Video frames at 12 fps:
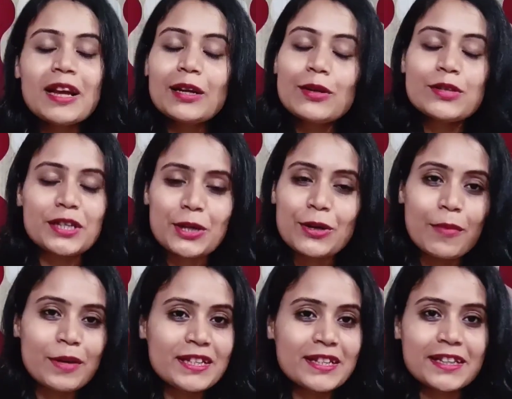লাগলো সেটাও
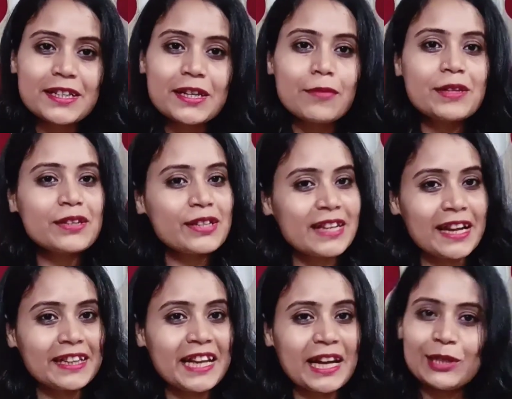কমেন্ট সেকশনে কমেন্ট করে
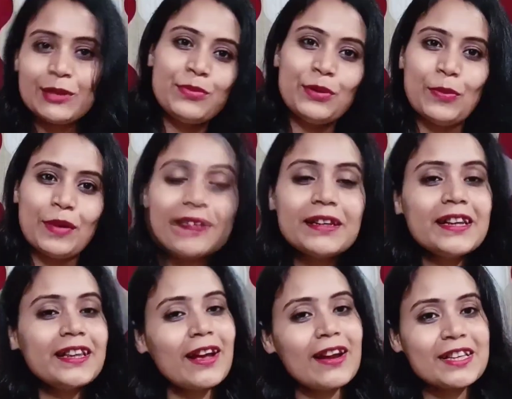জানাতে একদম ভুলবে না
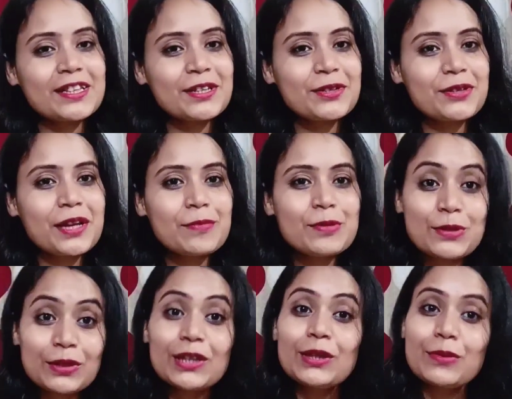তাহলে আজকের জন্য এই
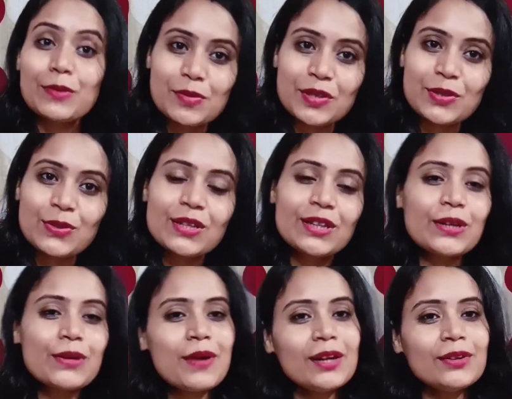পর্যন্তই তোমরা সবাই সুস্থ থেকো
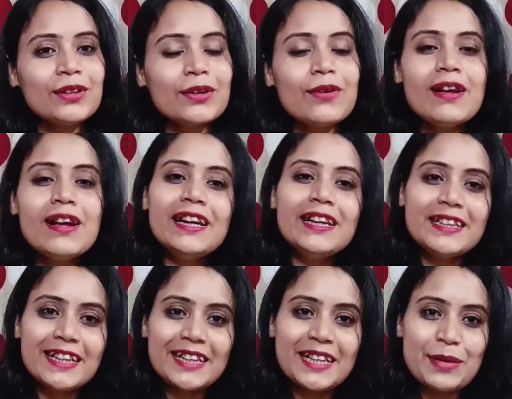ভালো থেকো
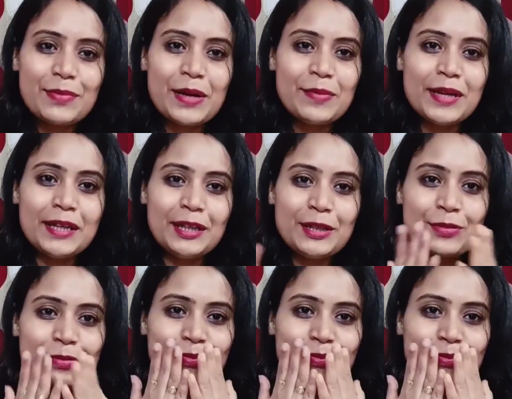টাটা বাই বাই